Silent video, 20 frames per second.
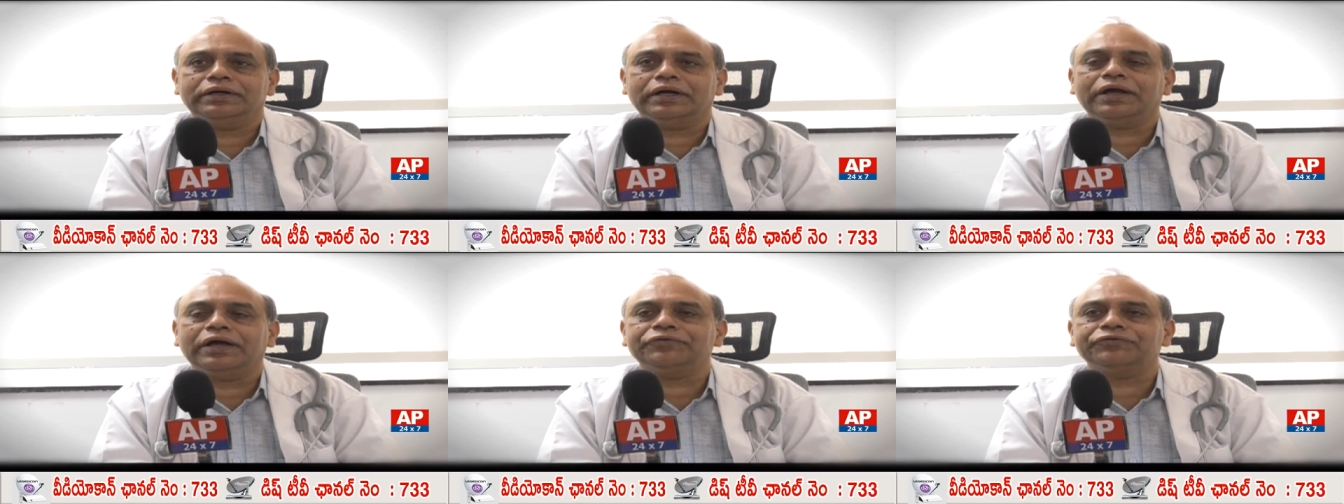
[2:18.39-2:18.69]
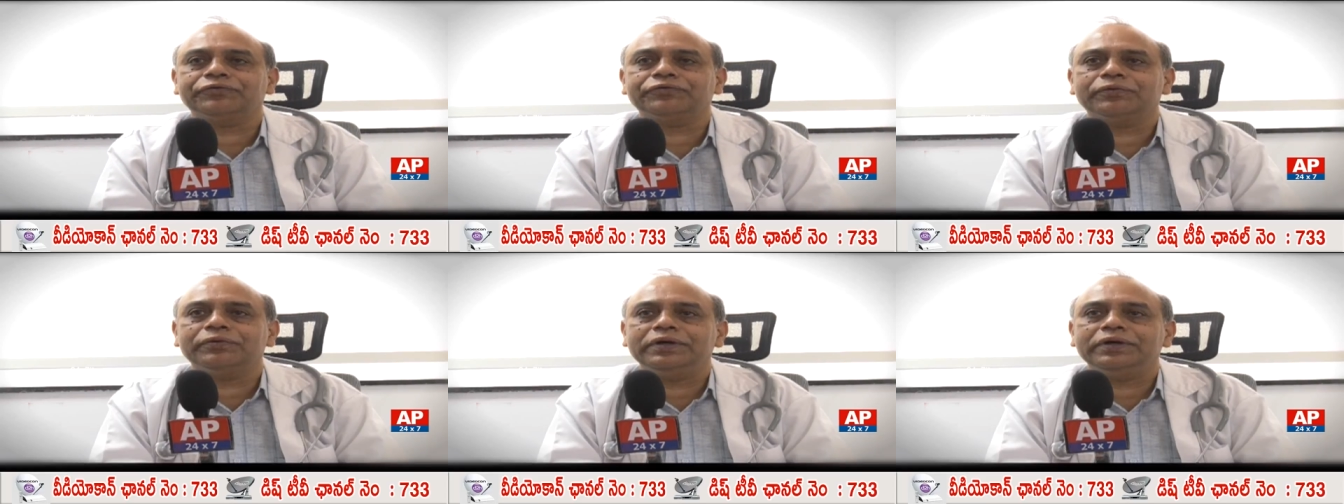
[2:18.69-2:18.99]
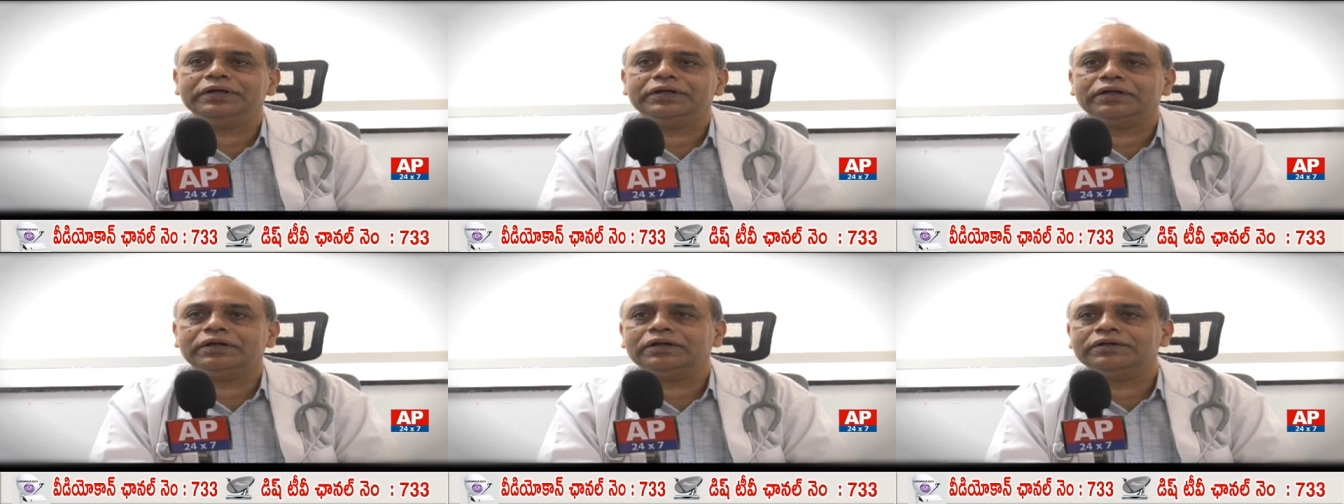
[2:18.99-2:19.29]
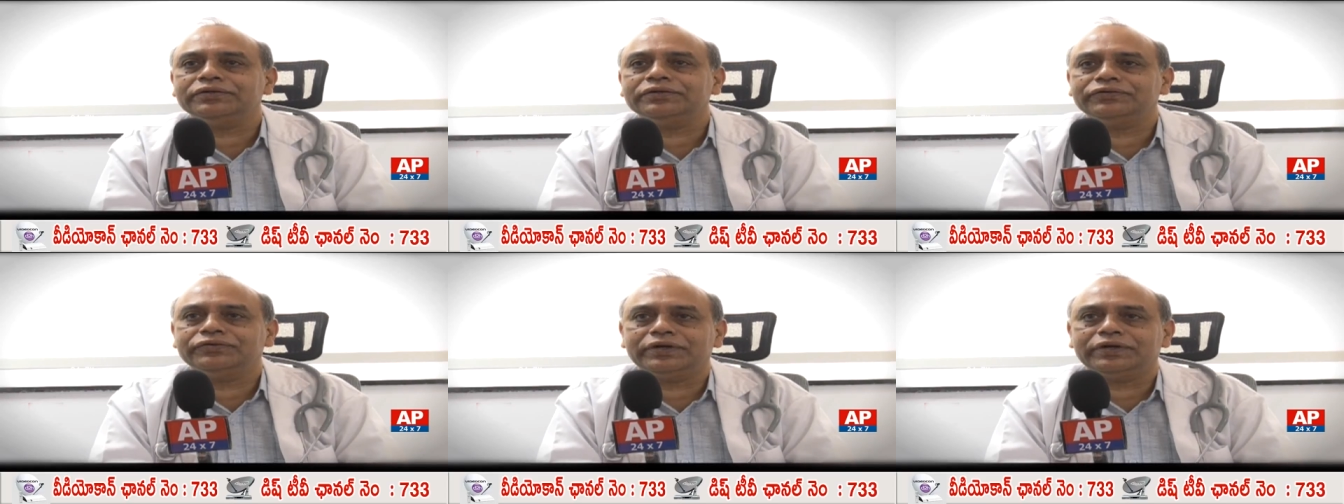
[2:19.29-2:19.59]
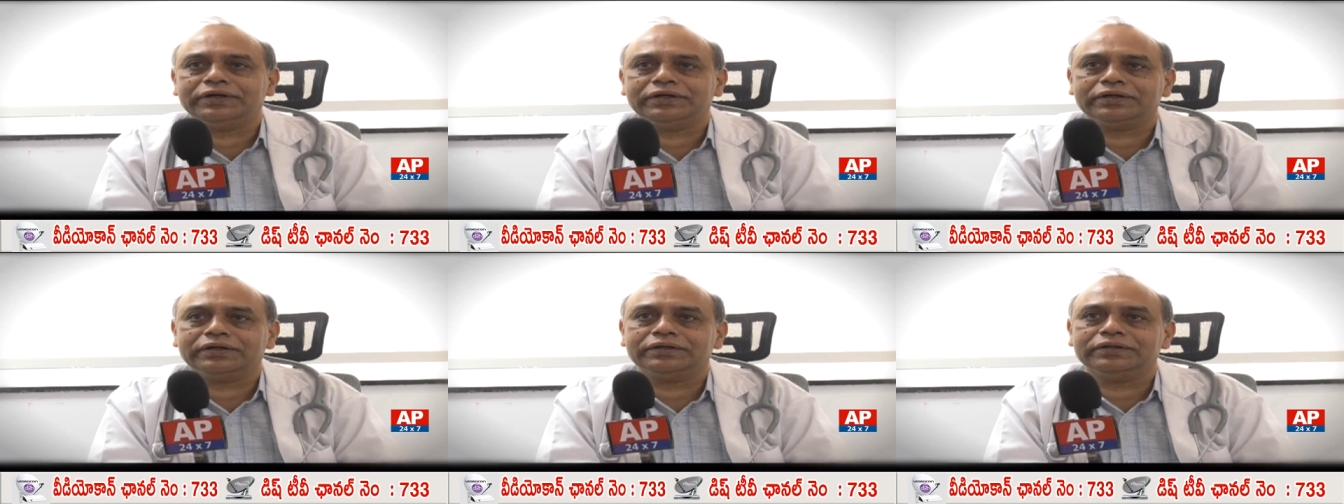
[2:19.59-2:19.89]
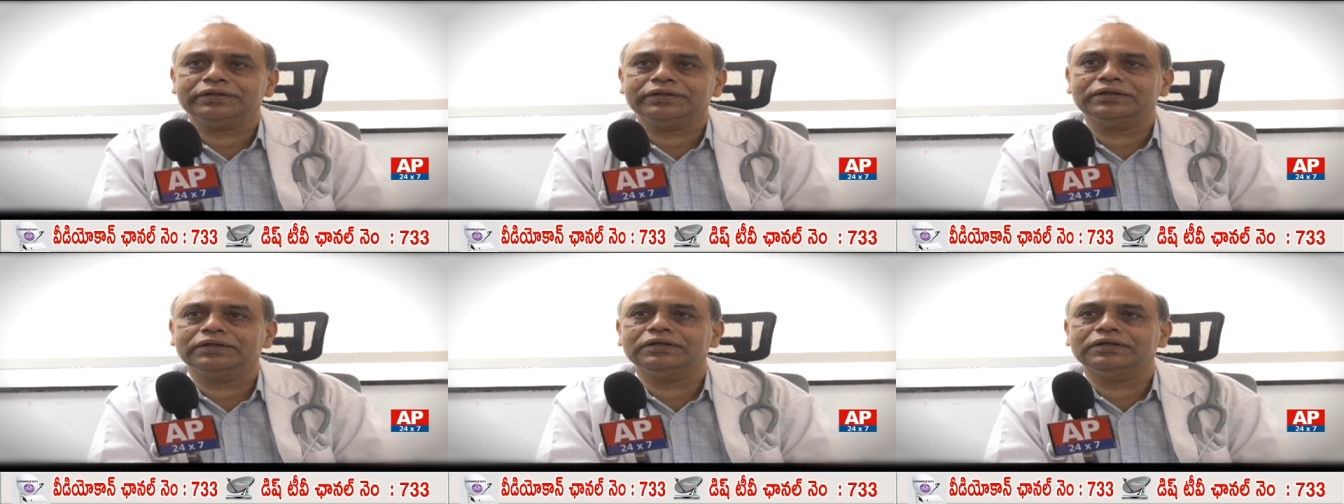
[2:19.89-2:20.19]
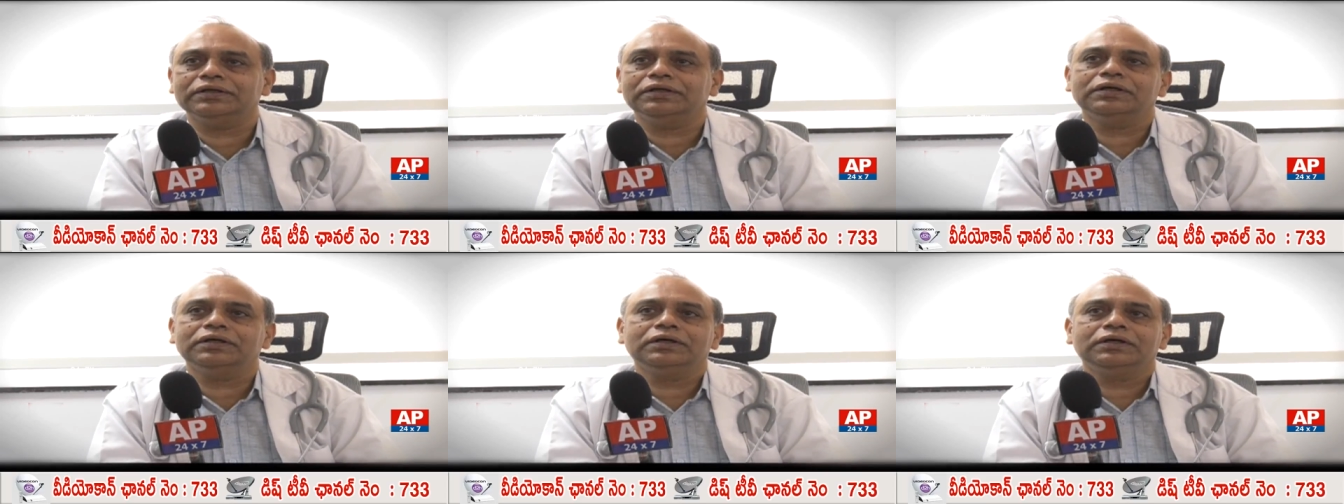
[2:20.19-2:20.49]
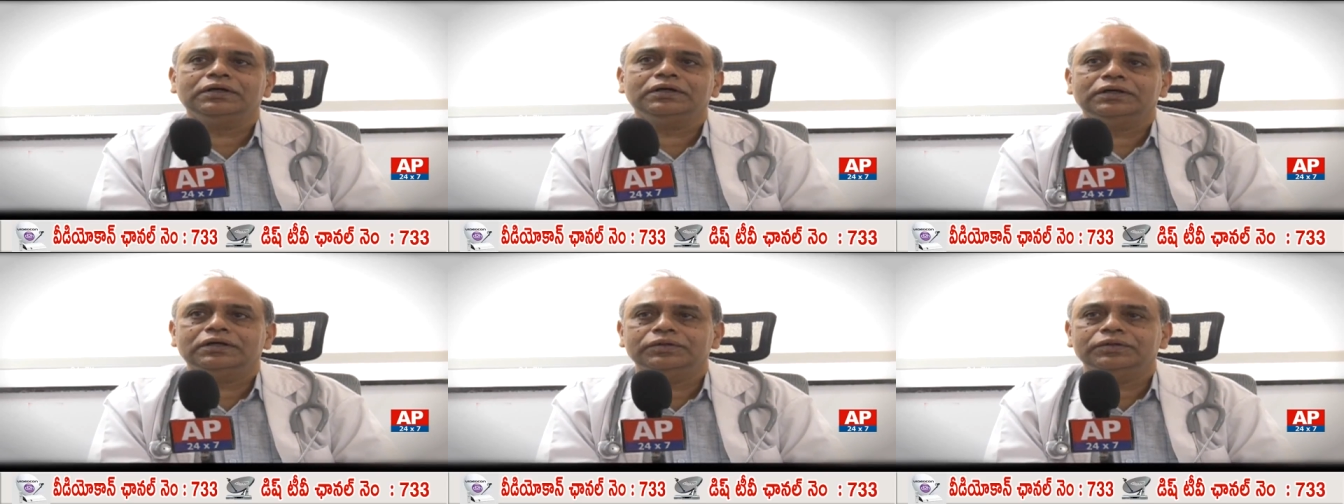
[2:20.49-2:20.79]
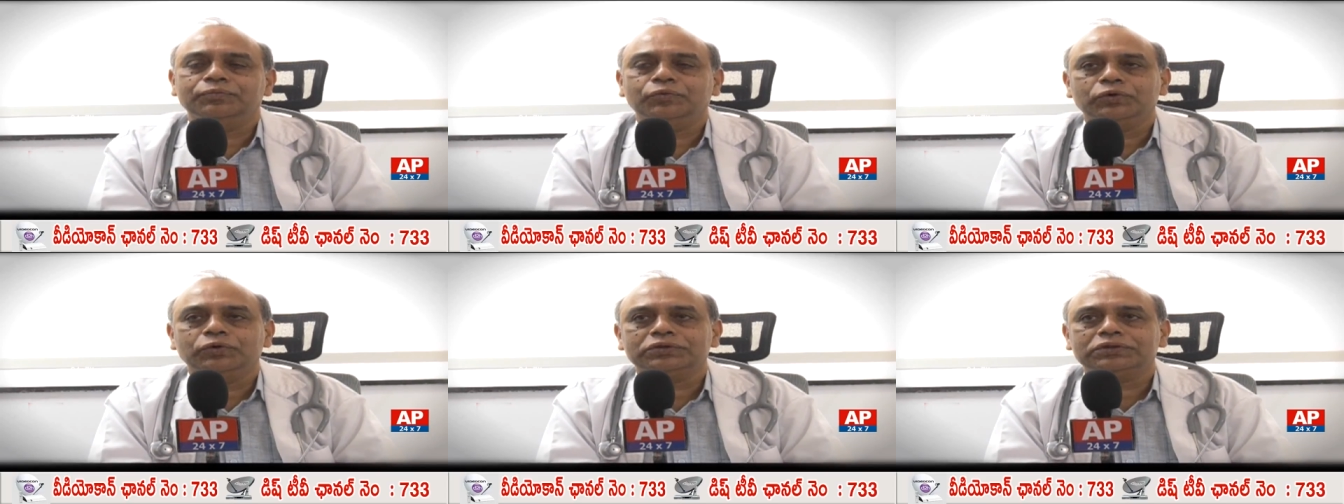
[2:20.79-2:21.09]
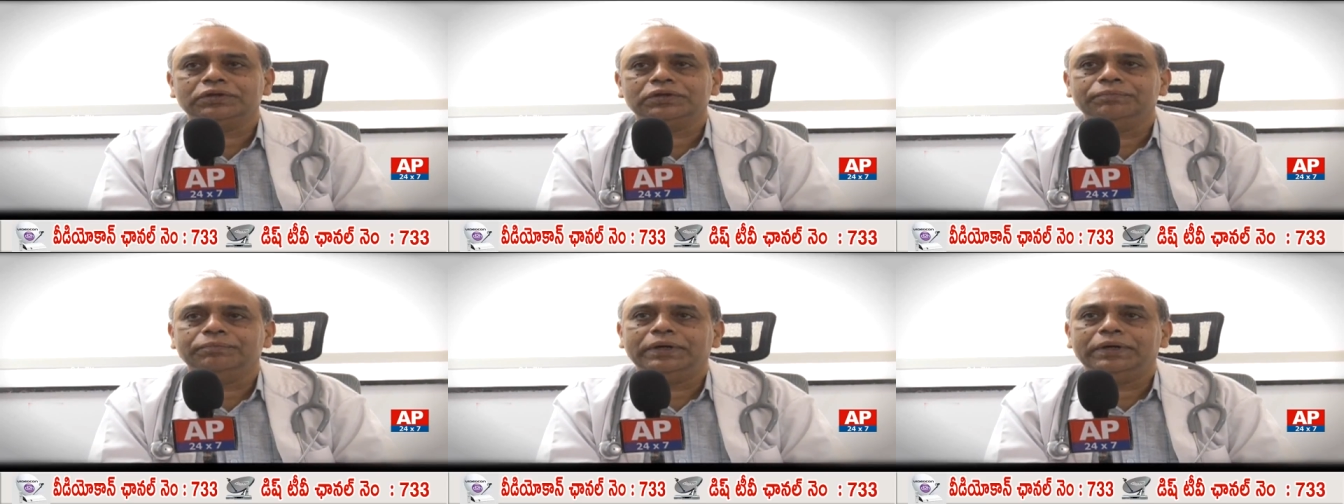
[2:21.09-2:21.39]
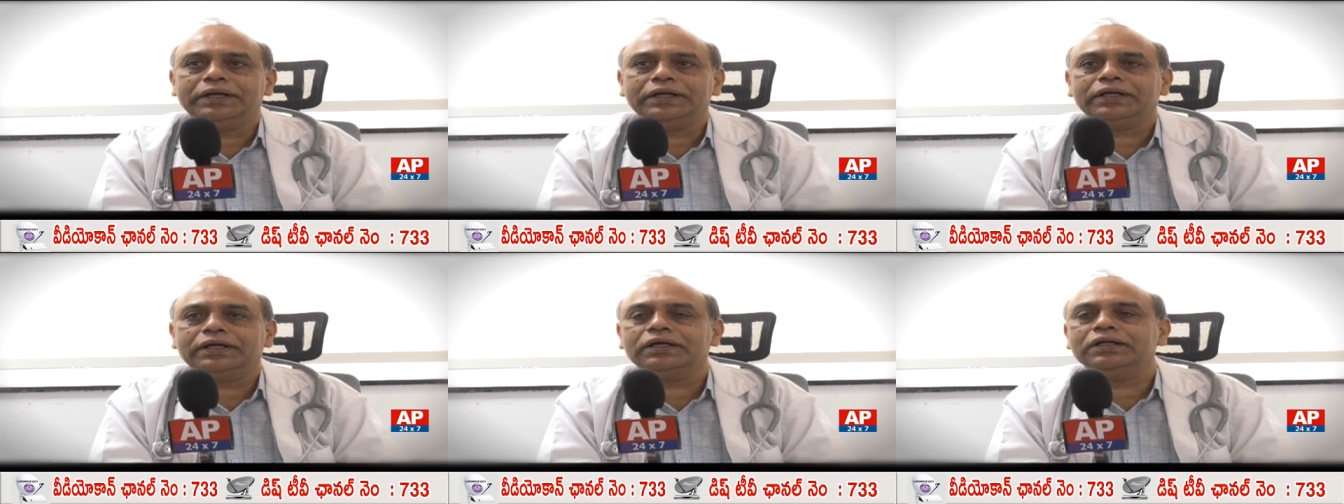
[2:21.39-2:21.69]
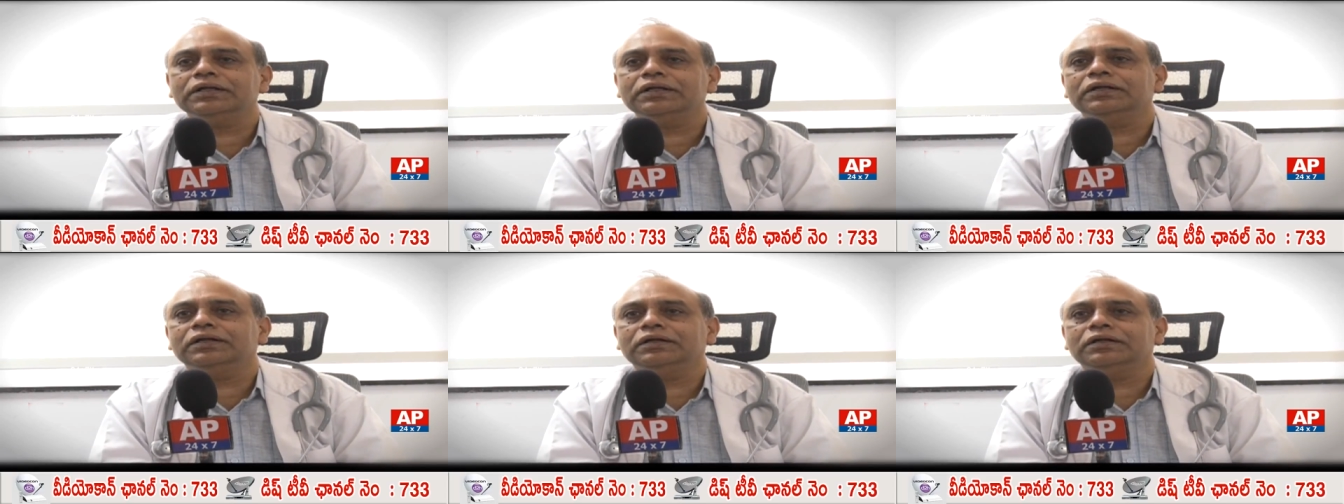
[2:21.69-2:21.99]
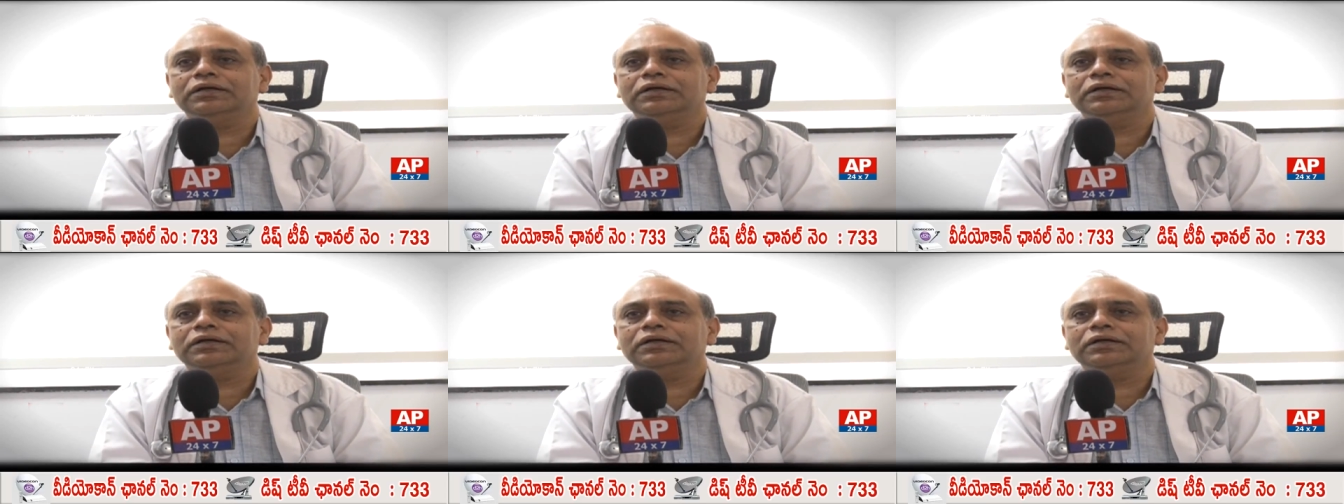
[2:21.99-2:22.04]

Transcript: గ్యాస్ట్రో ఎంట్రాలజీ సెంటర్ ఇది బోత్ మెడికల్